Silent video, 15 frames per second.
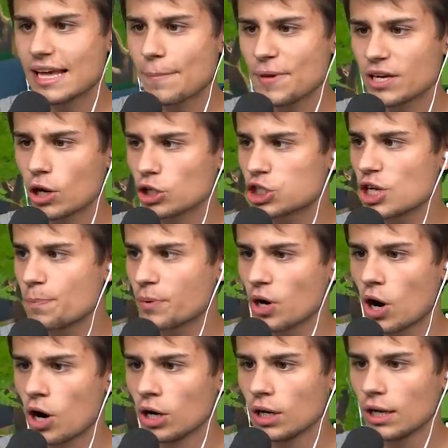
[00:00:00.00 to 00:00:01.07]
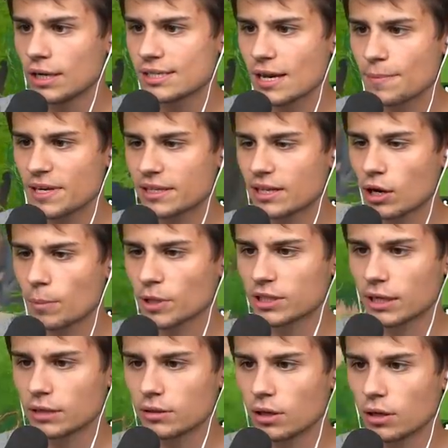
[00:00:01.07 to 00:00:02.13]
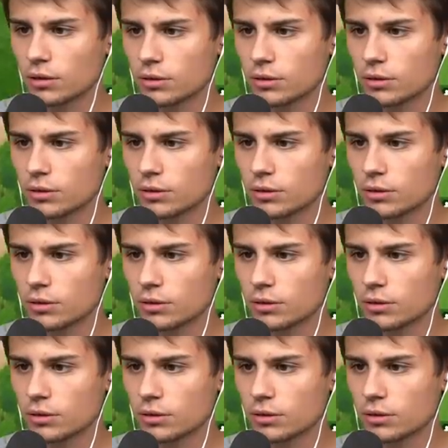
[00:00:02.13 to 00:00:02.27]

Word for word: Zabij go, szybko! Zabij tego bota. O,